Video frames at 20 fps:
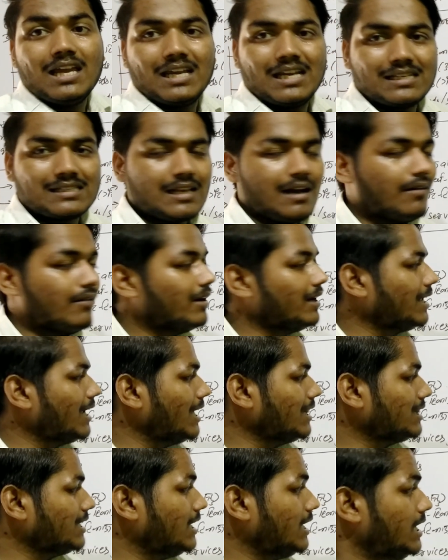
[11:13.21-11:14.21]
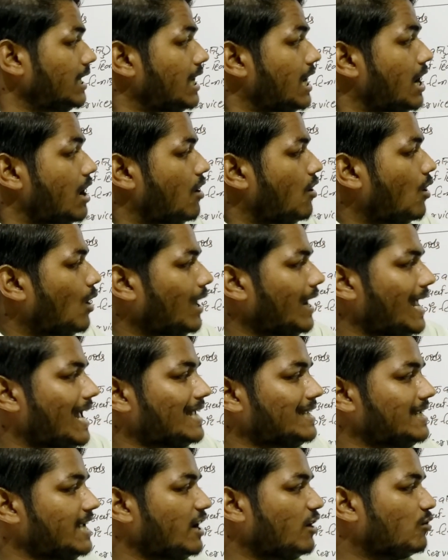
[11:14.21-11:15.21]
घिसावट कहते हैं
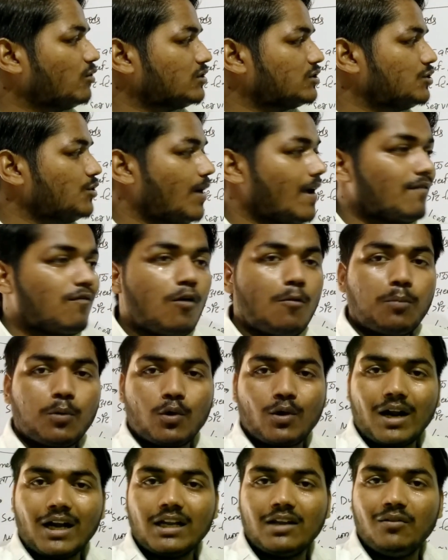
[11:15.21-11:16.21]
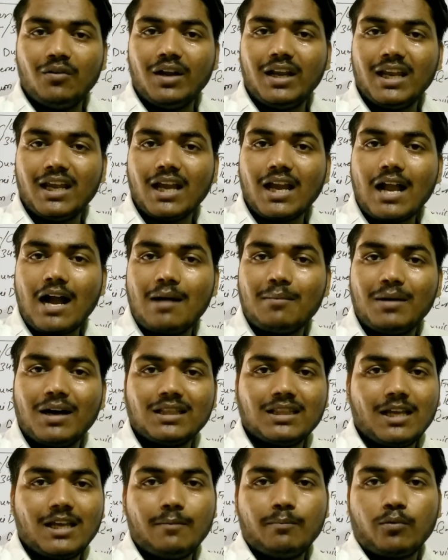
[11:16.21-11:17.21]
और ये गुड्स जो है वो प्रोडक्टिविटी के काम
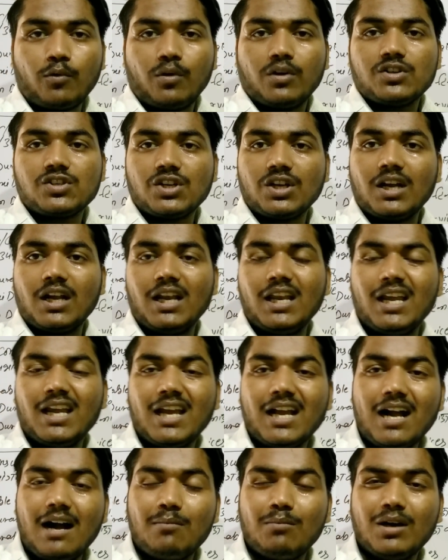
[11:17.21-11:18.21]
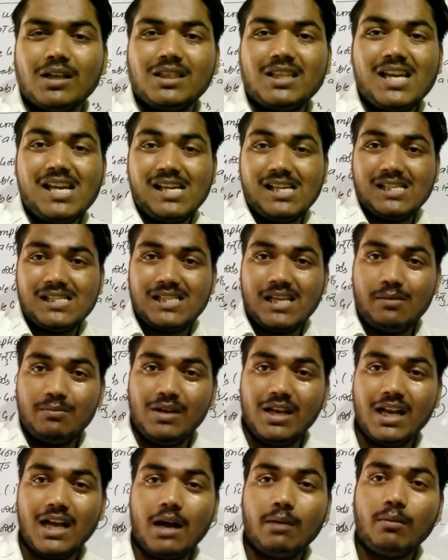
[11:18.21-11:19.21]
आते हैं प्रोडक्शन करने के काम आते हैं इससे हम
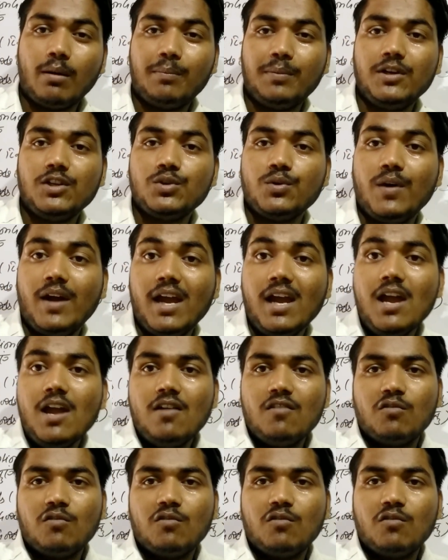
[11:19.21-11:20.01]
इनकम अपनी जो है